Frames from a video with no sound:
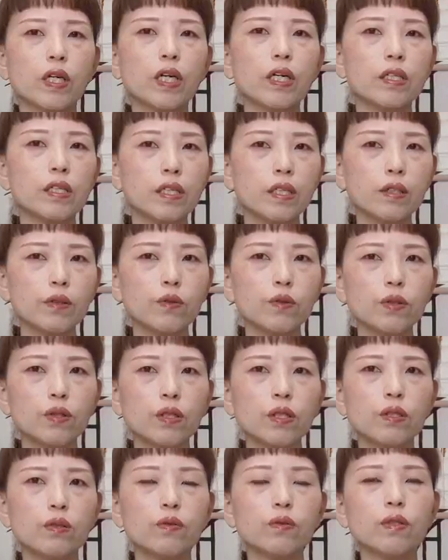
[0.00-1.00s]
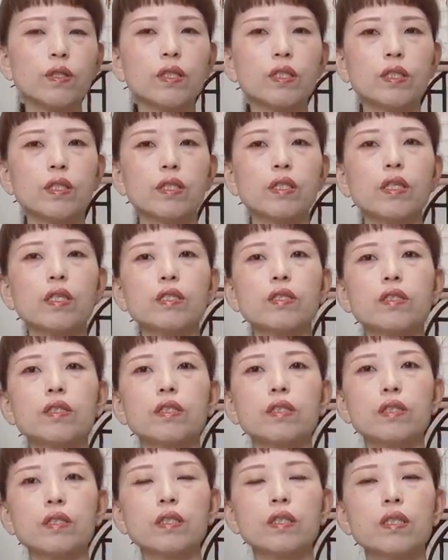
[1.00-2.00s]
で課題として縫われてたや
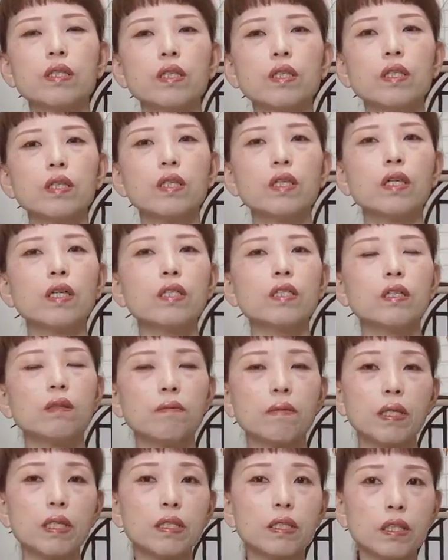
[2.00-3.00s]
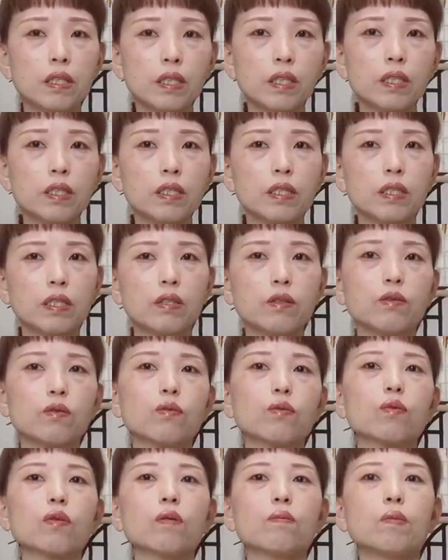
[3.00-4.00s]
つが出回ってたりってい
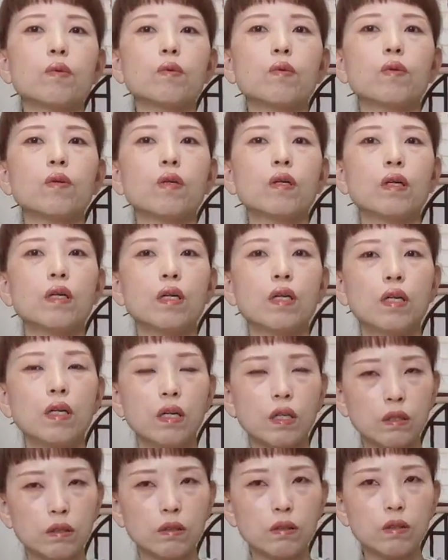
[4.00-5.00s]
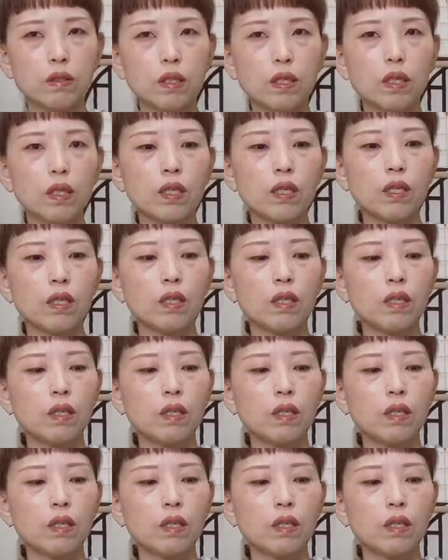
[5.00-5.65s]
うのとかもあるんで、